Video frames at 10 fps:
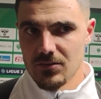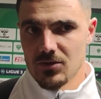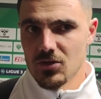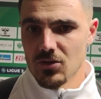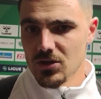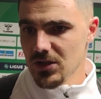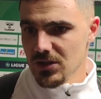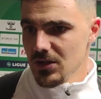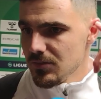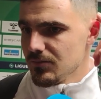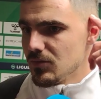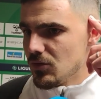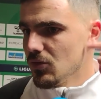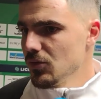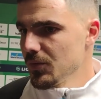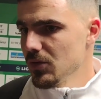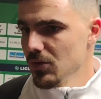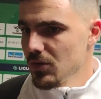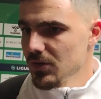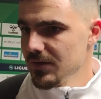J'ai dit au groupe
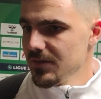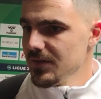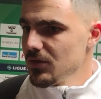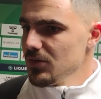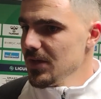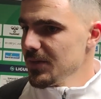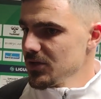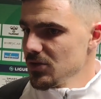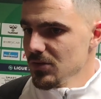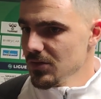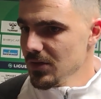qu'on avait vécu des matchs